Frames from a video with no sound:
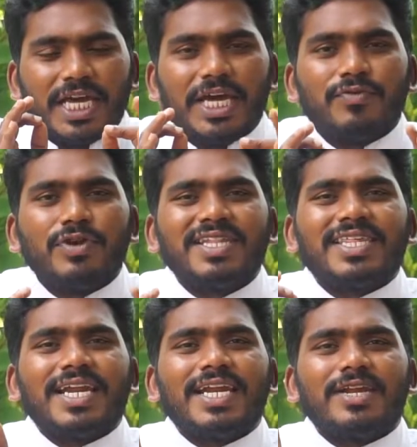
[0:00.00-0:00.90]
దేవుని
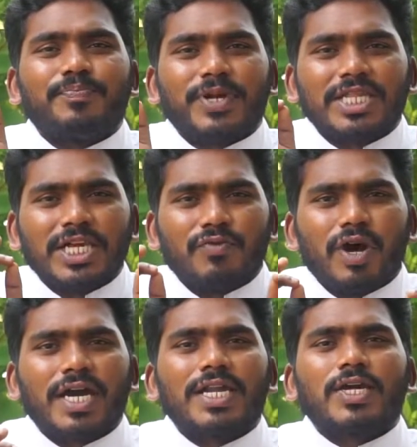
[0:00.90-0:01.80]
తెలియని ప్రతి
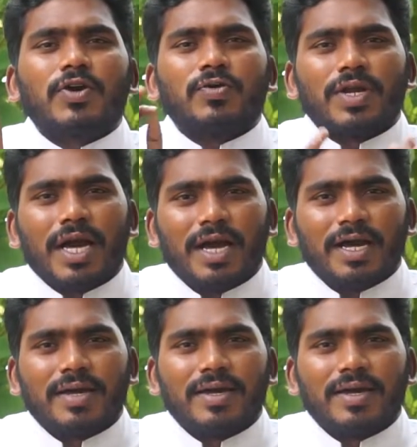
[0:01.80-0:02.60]
ఒక్కరికి కూడా